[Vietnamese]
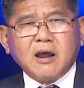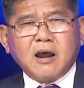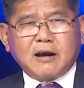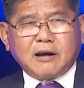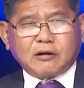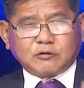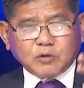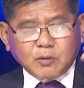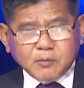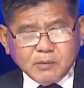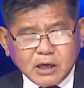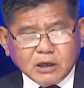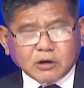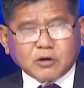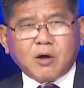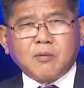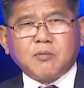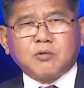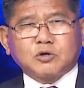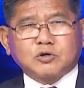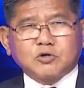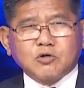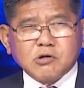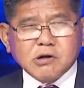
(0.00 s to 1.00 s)
là tôi biết có
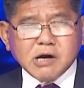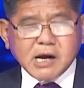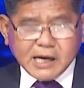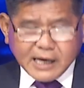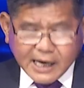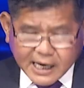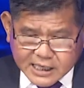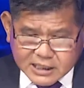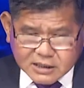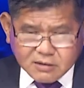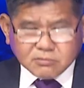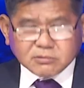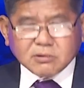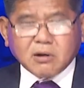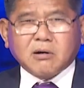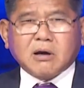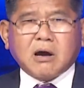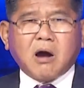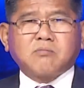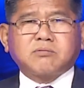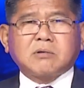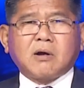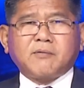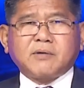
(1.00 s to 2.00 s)
một số người ngay trong luật
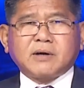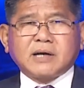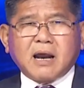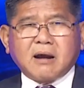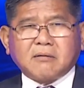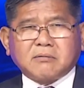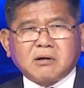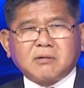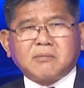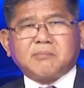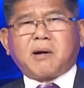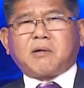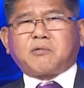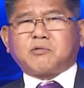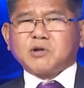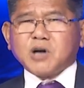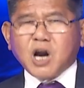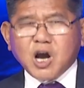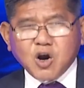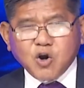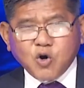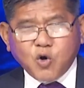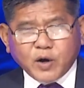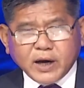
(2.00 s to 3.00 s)
cộng đồng Việt Nam là bảo
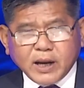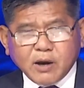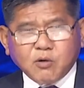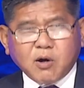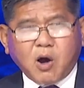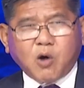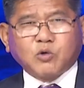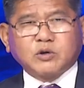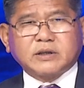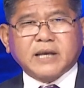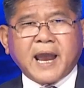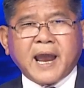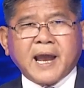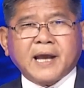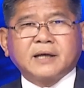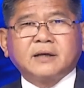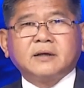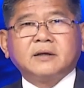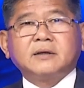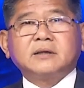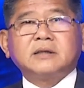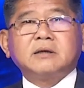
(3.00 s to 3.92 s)
đừng có đeo khẩu trang,